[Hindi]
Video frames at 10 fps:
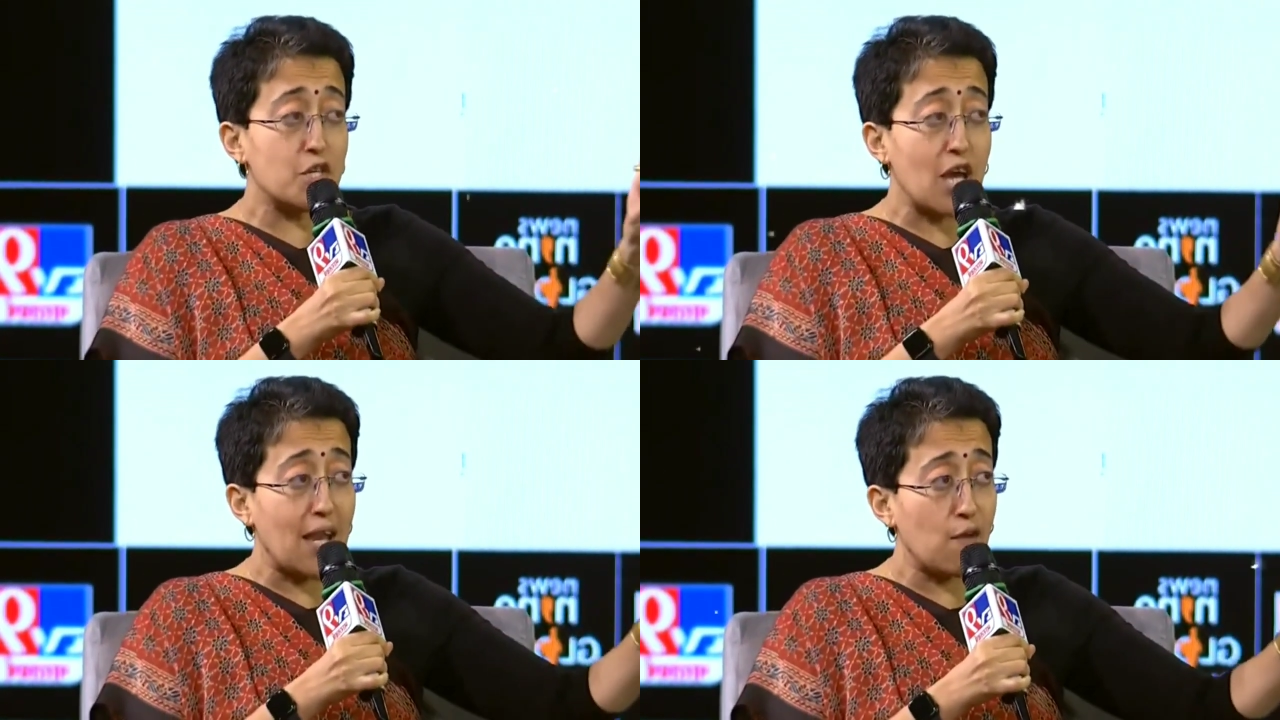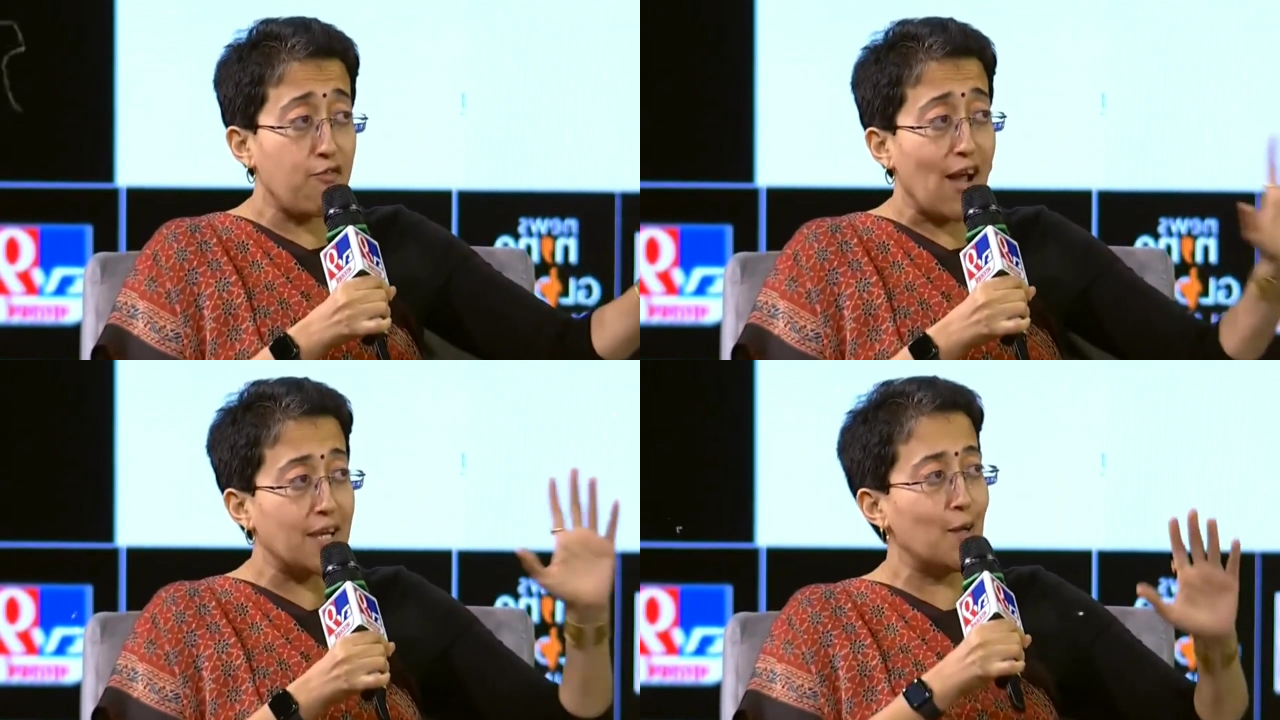शेयरिंग
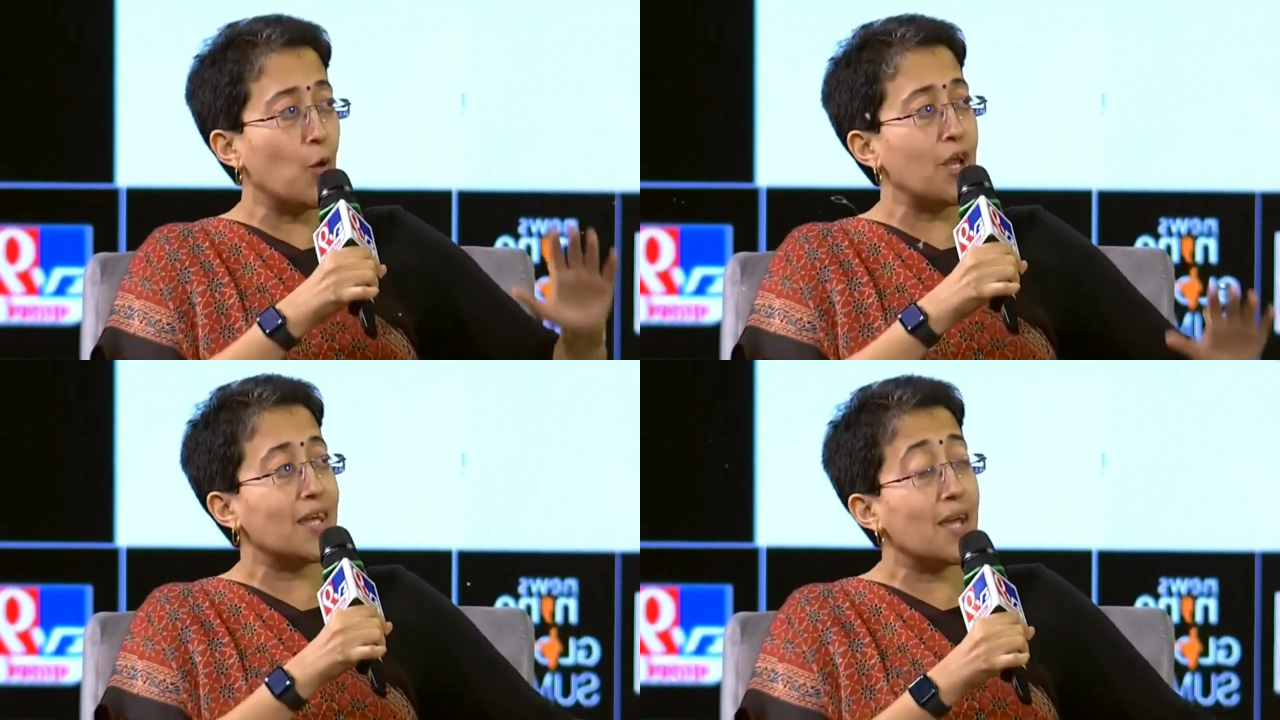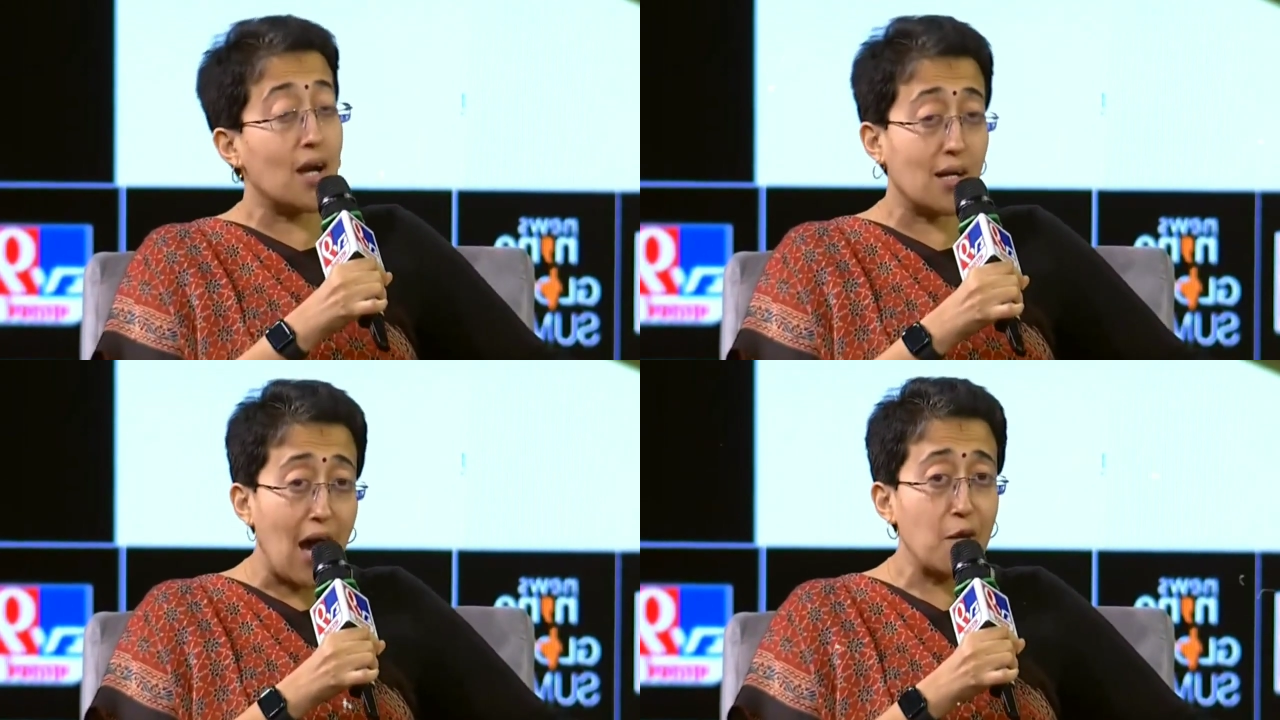फाइनल होने की
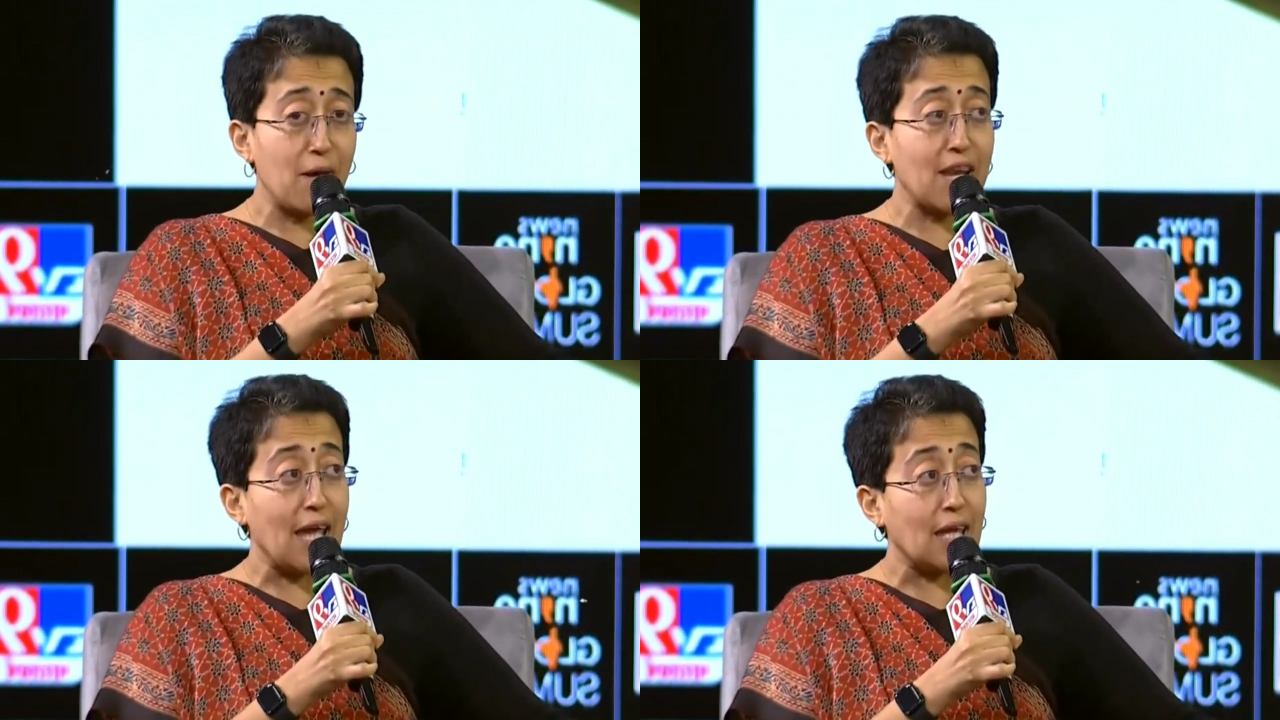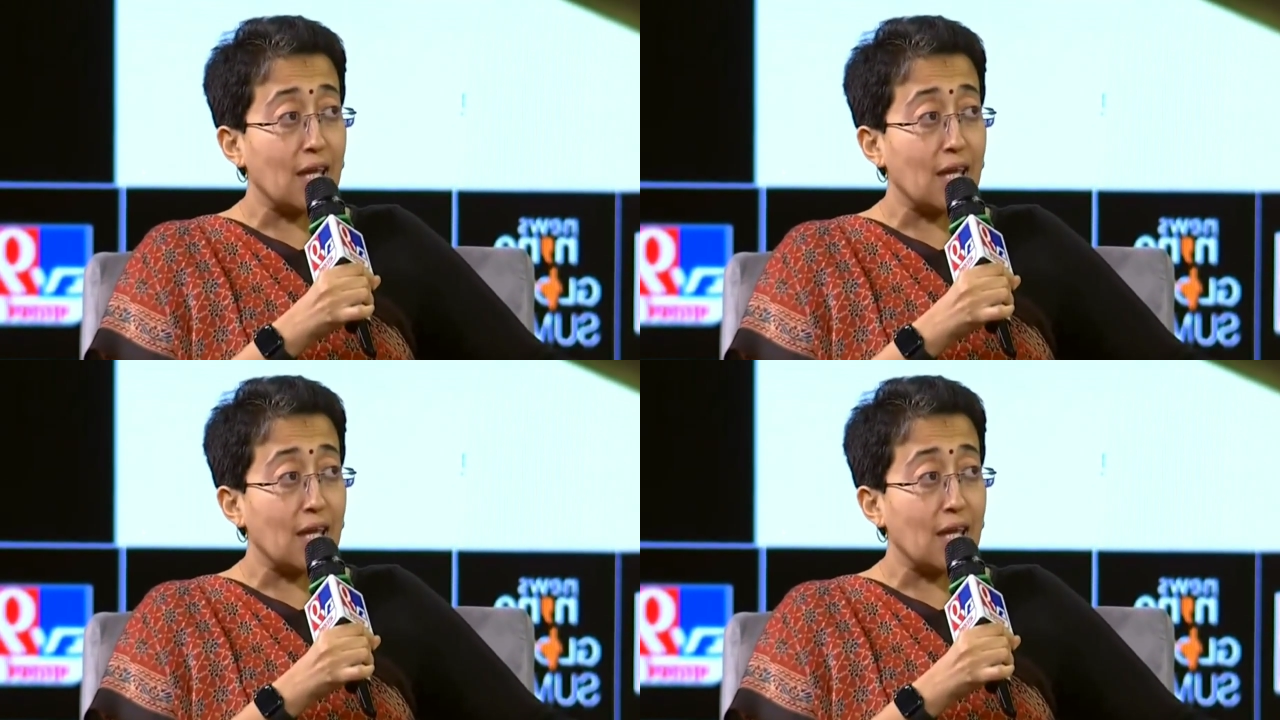कगार पर आई